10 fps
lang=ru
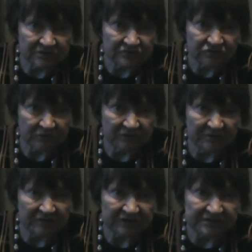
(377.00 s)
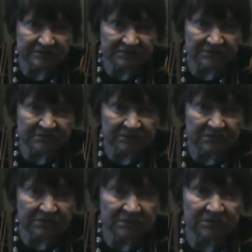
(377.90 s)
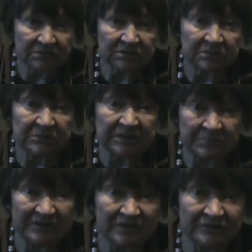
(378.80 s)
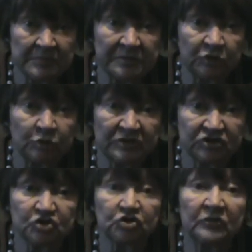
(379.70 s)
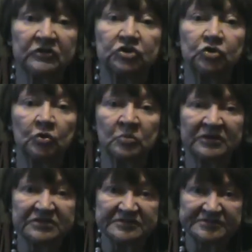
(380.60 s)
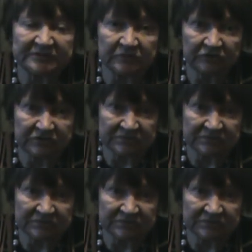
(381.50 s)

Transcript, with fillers: что вы говорите, и главное, подумайте, что вы думаете сегодня.